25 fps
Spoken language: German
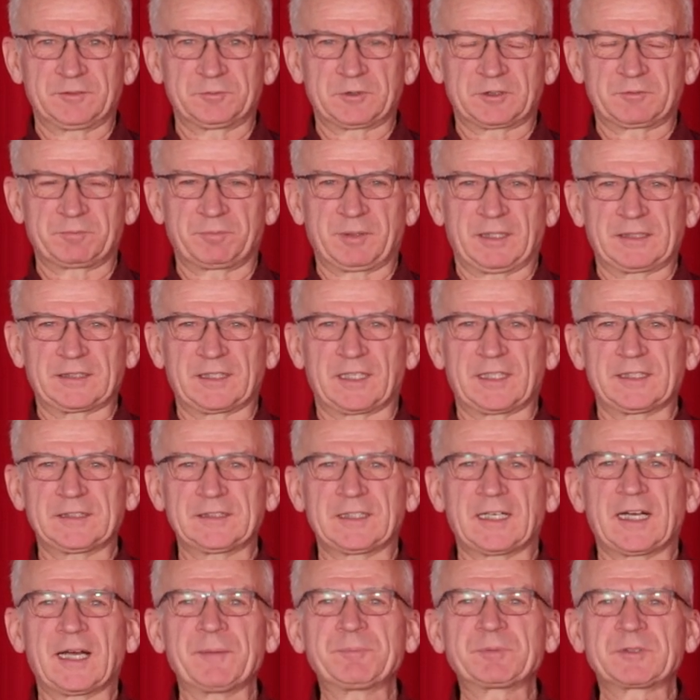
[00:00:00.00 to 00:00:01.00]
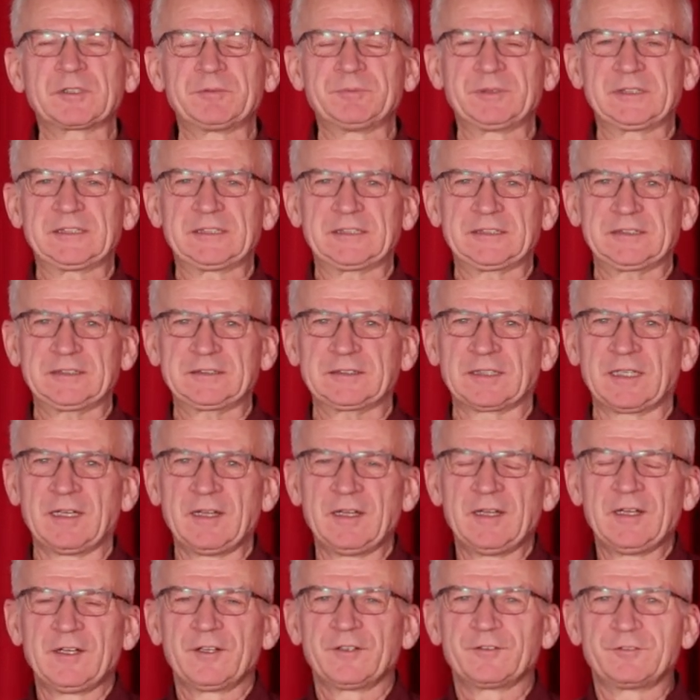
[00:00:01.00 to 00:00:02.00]
mit Banane abgebildet,
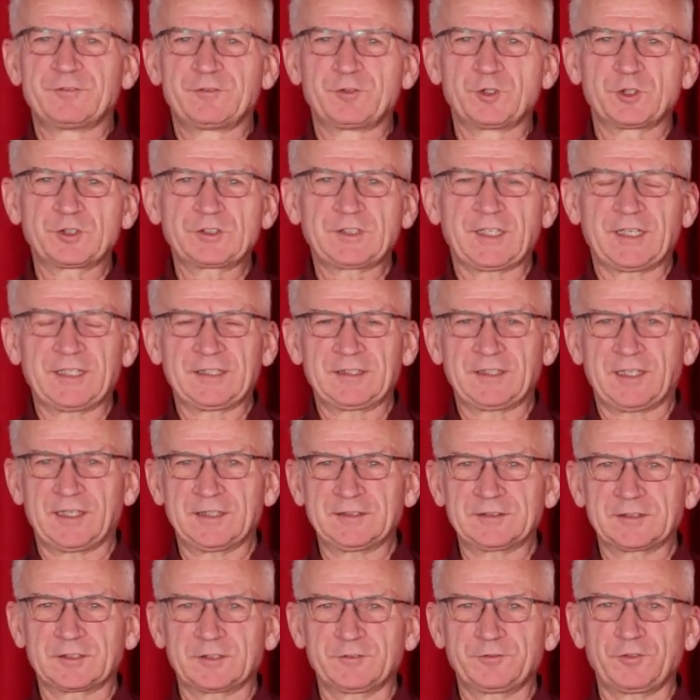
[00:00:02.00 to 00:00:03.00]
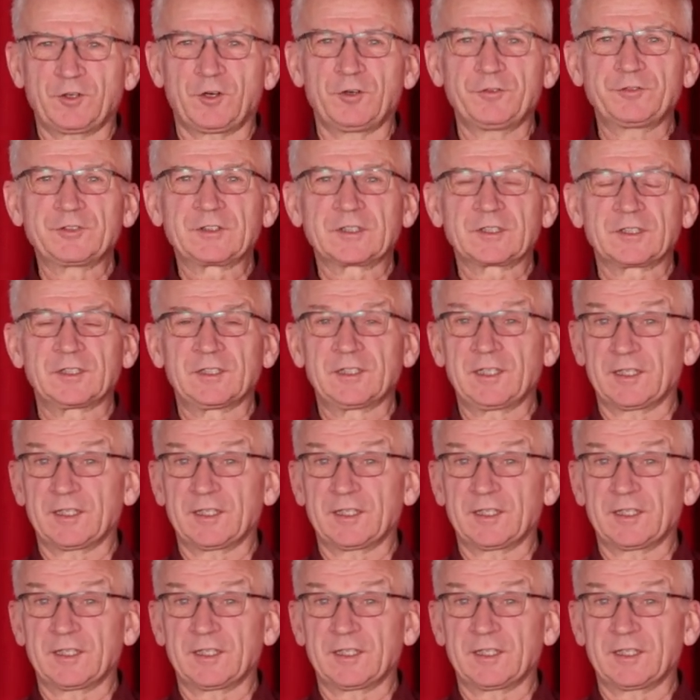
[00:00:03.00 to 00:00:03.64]
wird ein Angriff auf ihre